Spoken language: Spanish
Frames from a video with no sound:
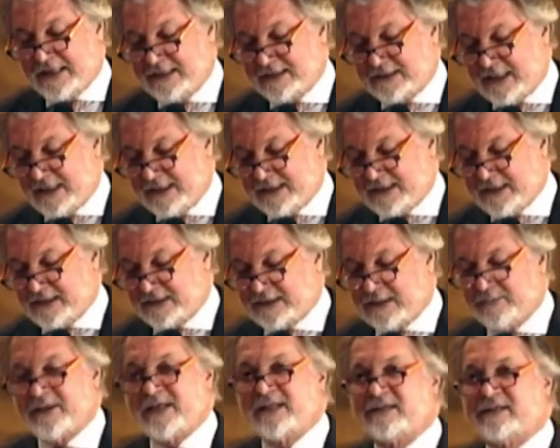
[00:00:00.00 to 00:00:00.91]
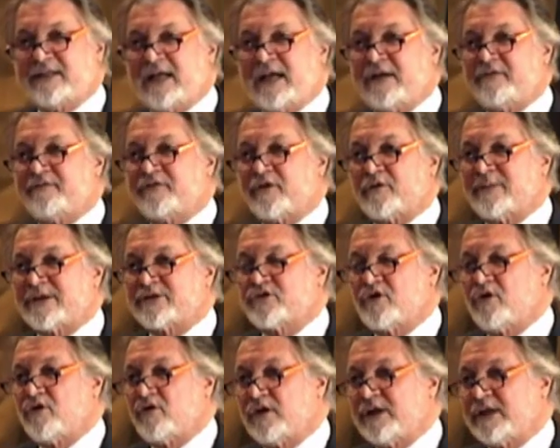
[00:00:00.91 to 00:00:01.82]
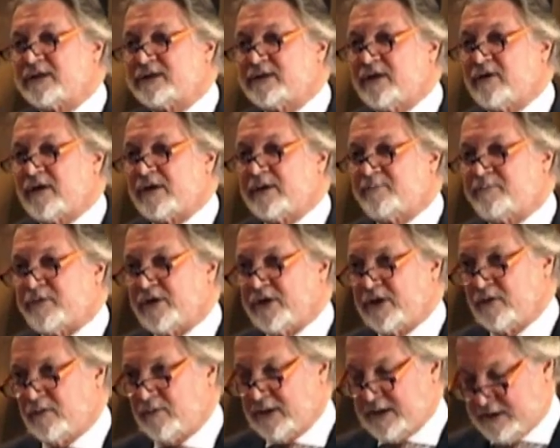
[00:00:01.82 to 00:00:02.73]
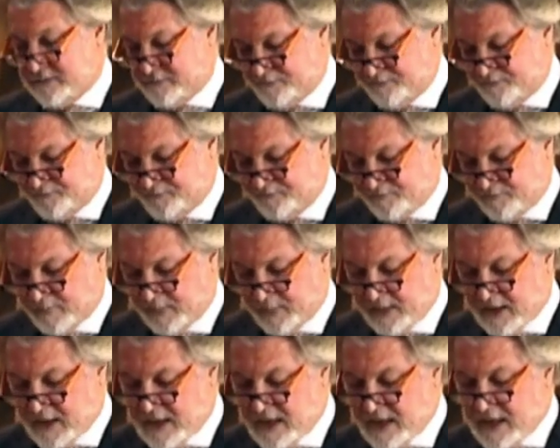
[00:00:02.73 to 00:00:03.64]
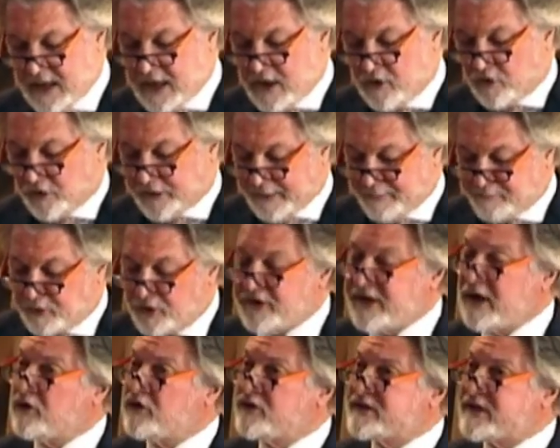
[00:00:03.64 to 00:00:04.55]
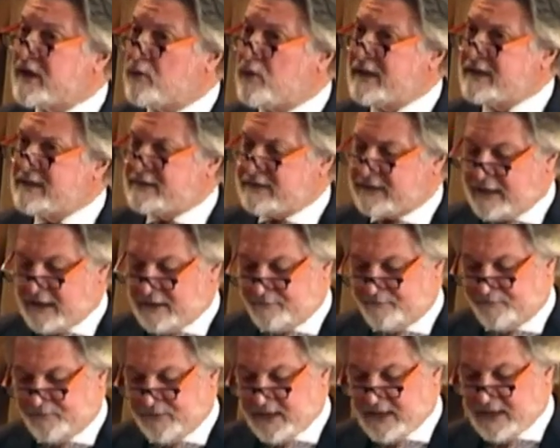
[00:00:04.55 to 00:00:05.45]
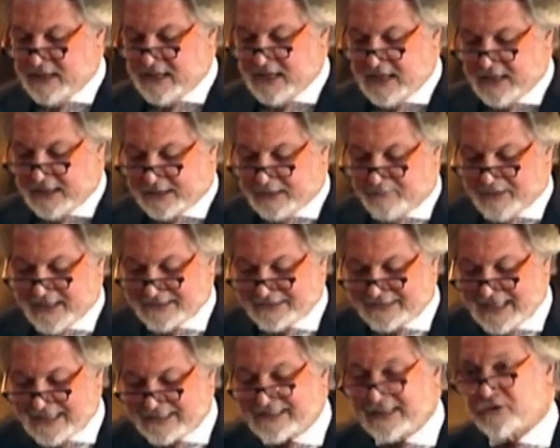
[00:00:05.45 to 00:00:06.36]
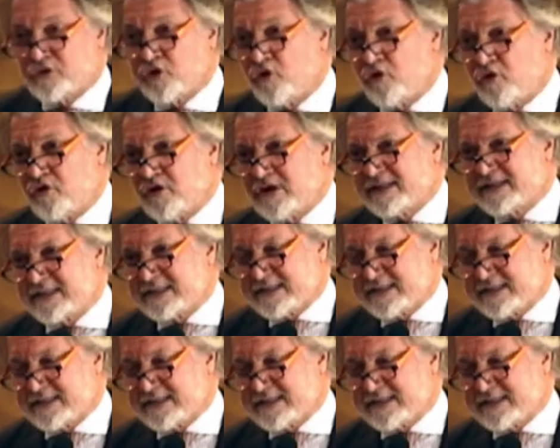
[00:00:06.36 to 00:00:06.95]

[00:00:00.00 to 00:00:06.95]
inteligentemente la información colectiva disponible. Corresponde consecuencia replantearse todo lo que se